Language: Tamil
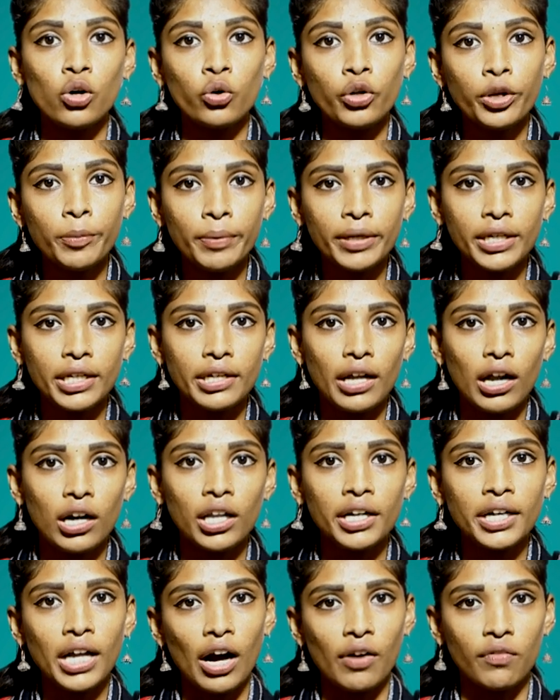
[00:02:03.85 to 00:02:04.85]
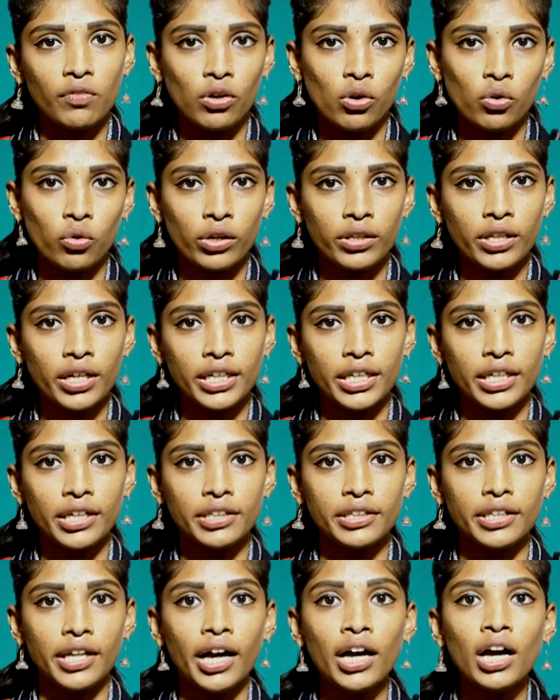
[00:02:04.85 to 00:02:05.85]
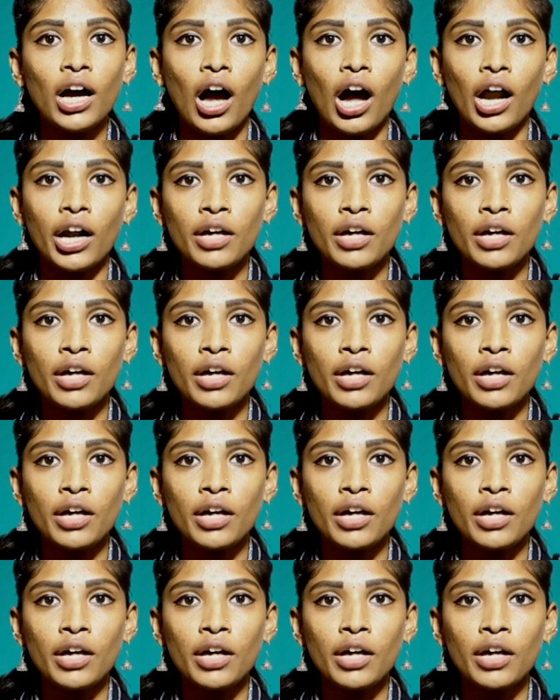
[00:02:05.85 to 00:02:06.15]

குறிப்பிட்ட நாள்ல நான் அவங்க கூட தான் இருந்தேன்